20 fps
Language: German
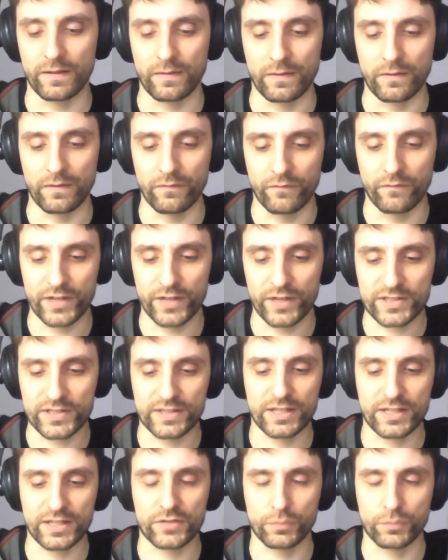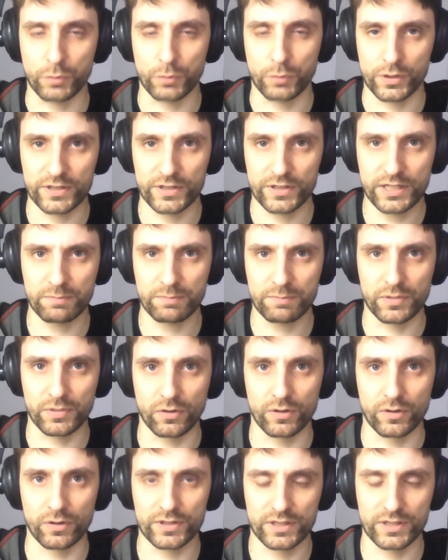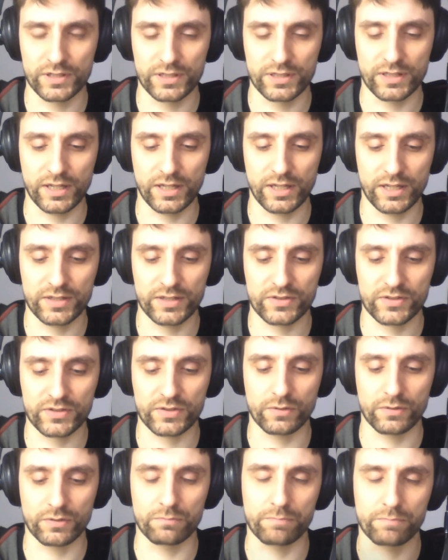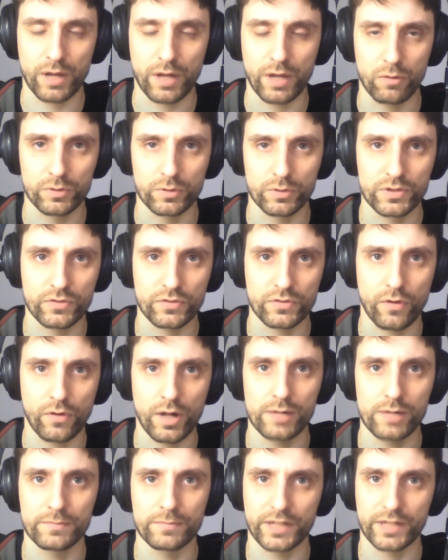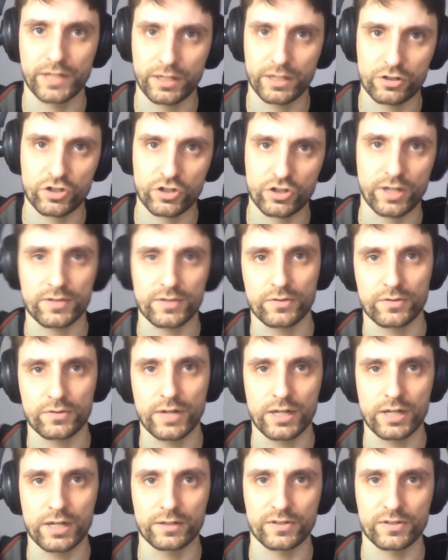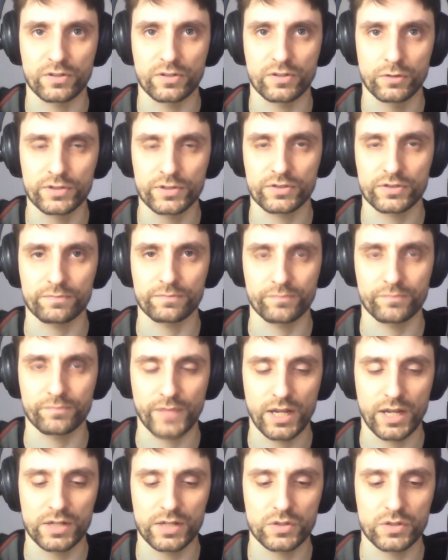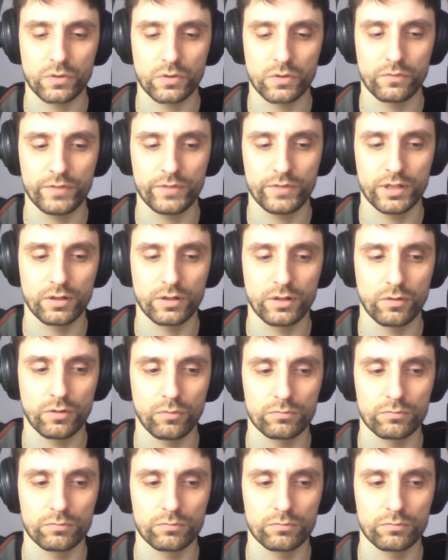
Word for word: Was das jetzt für Politik bedeutet, ist bei uns vor allem kritisch-rationaler Diskurs. Also wir